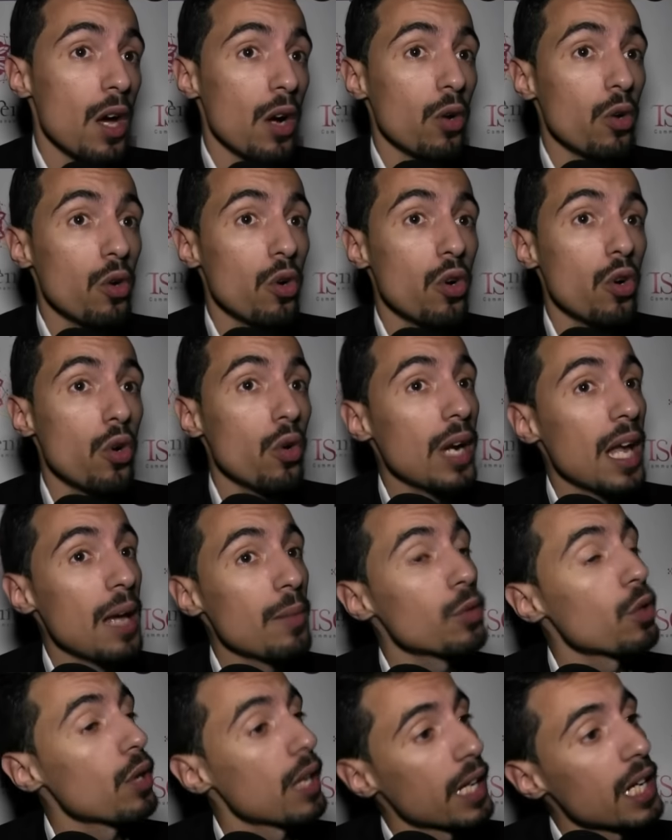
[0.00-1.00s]
و
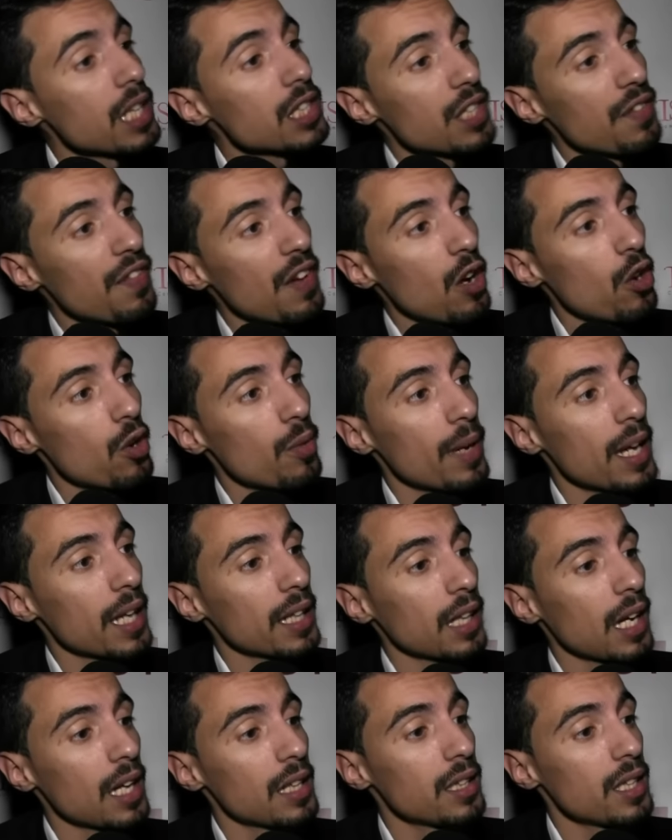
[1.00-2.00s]
والحمد لله كان تفاعل مع
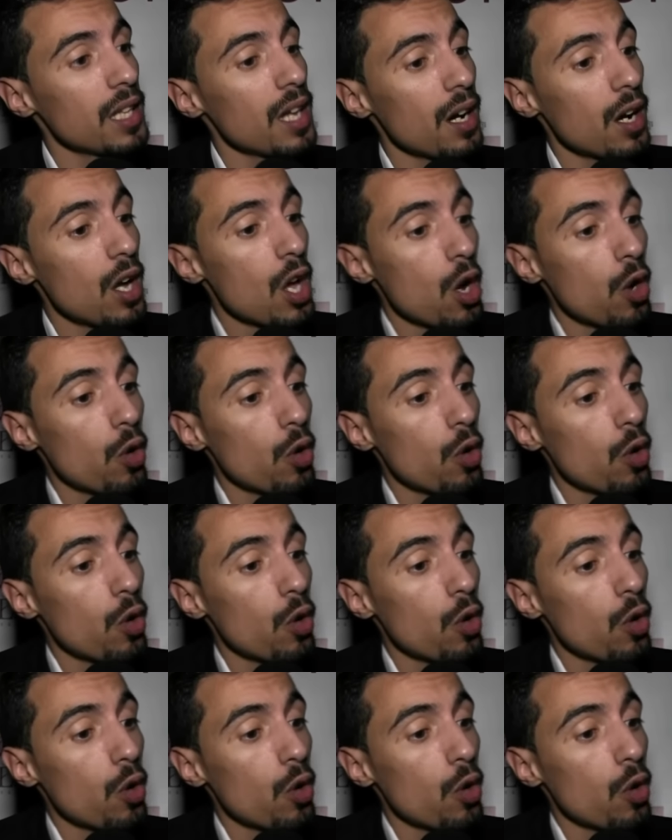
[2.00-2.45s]
هذه القضيه